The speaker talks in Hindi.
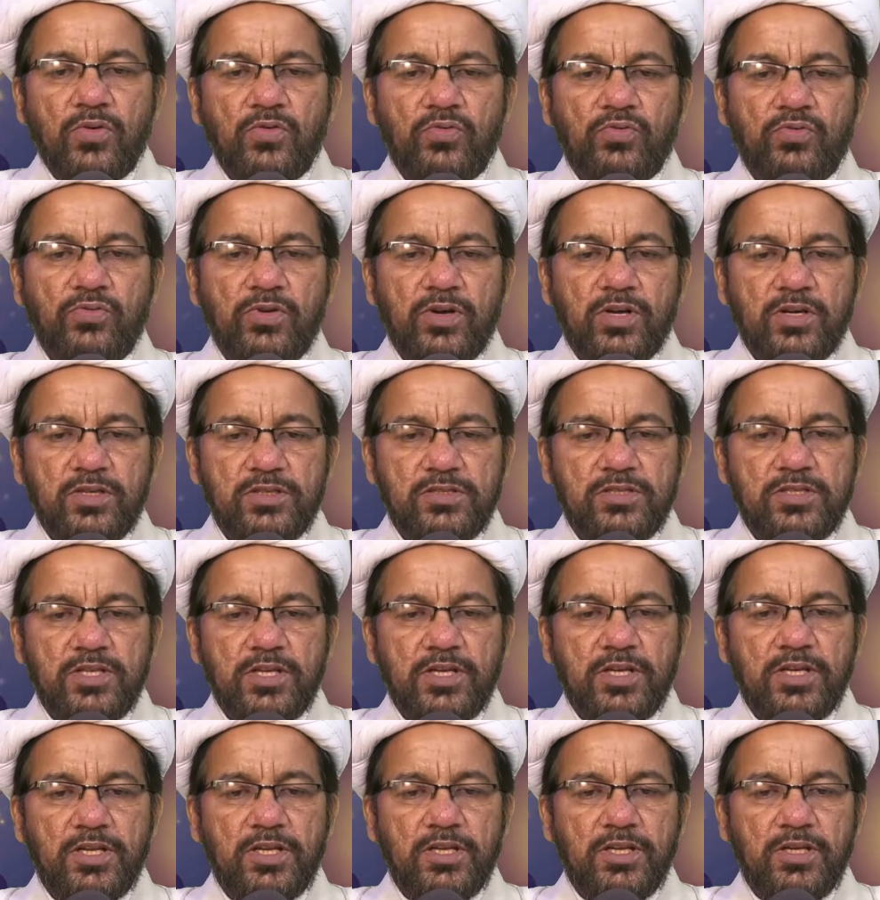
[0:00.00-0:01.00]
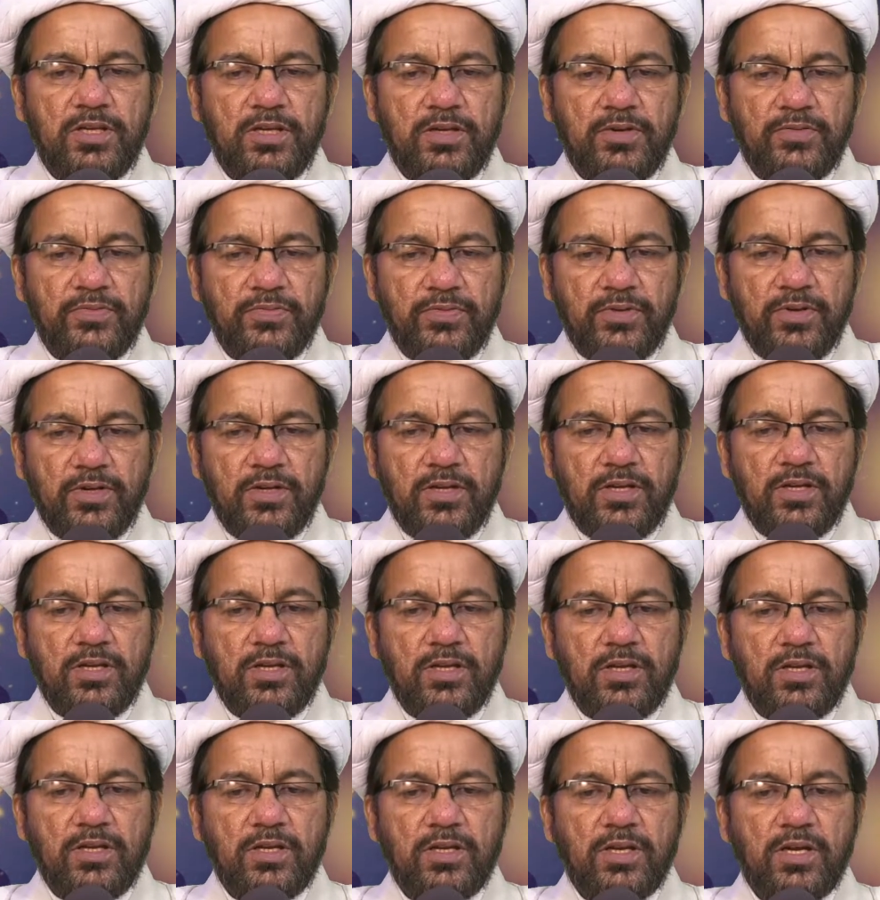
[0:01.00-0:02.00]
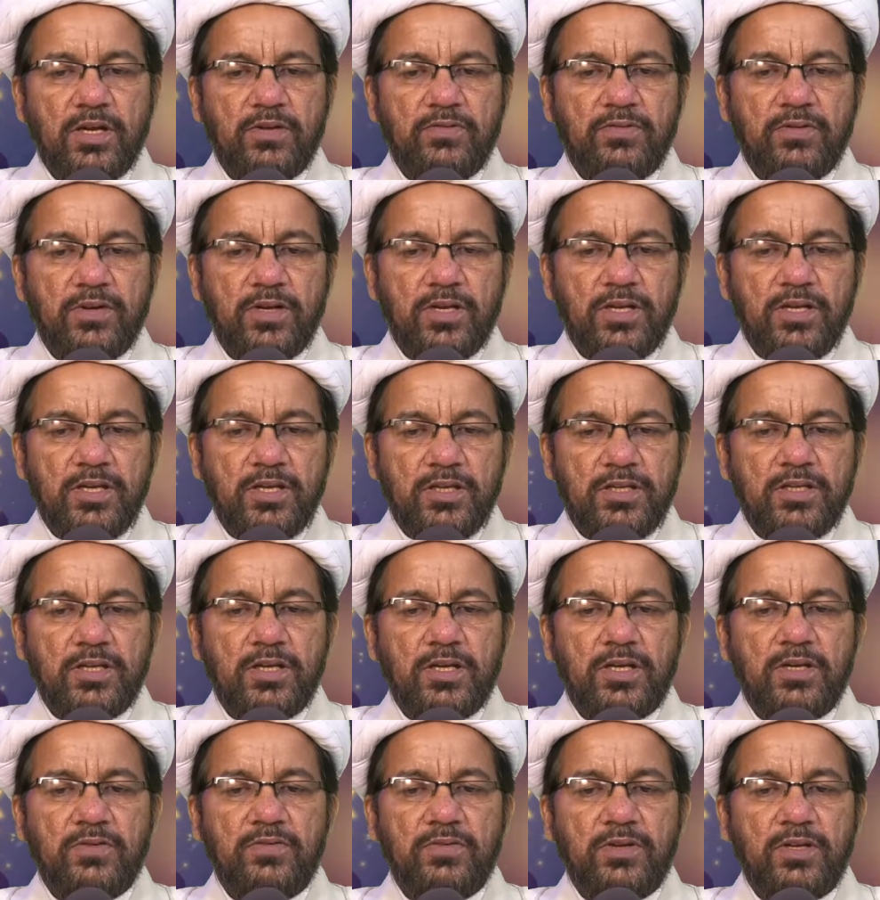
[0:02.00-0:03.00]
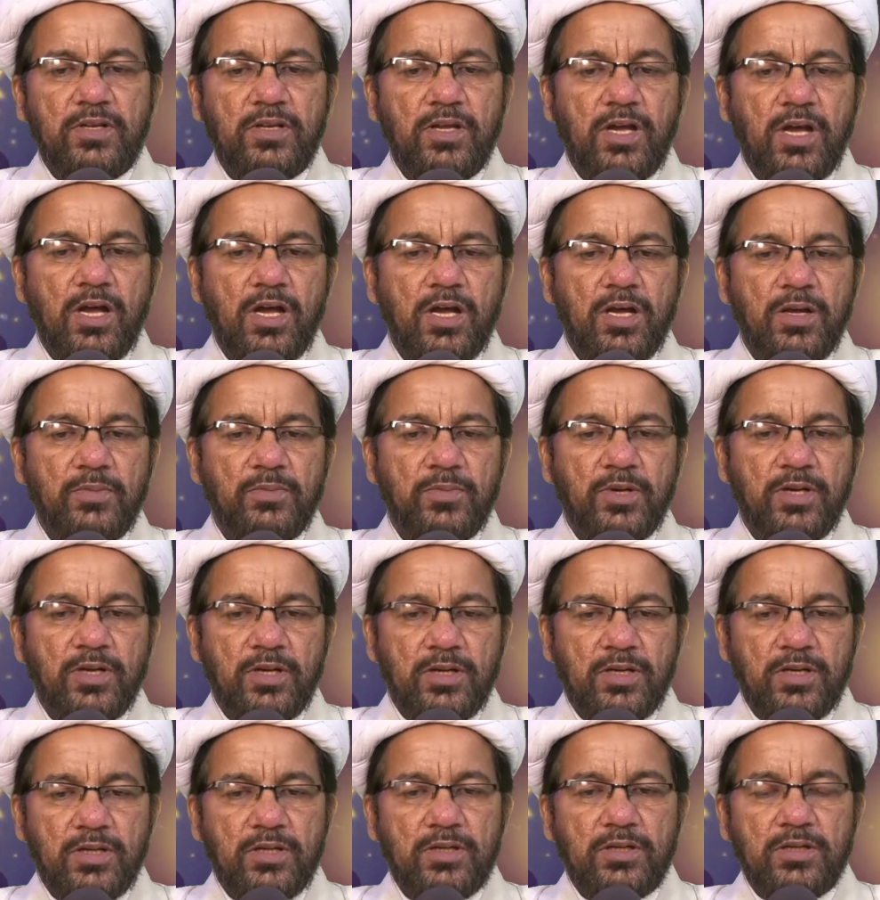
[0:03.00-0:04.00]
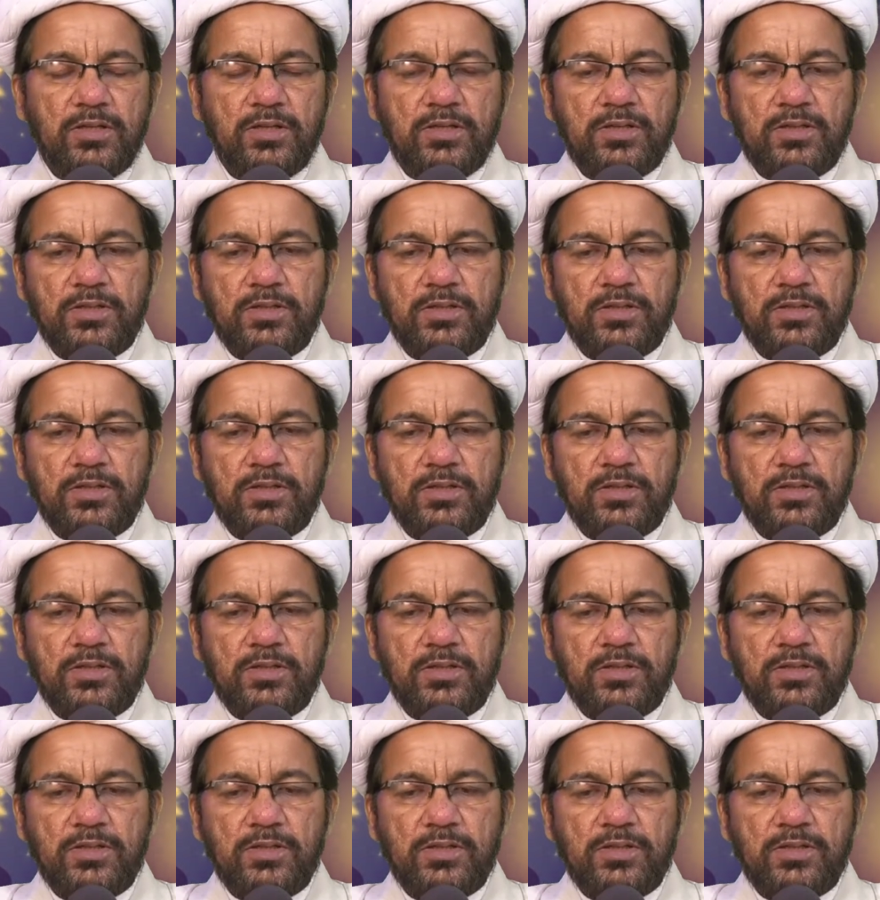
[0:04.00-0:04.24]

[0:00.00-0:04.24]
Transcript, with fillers: वखजेली फ़ी हिल हवा इजावल आमाल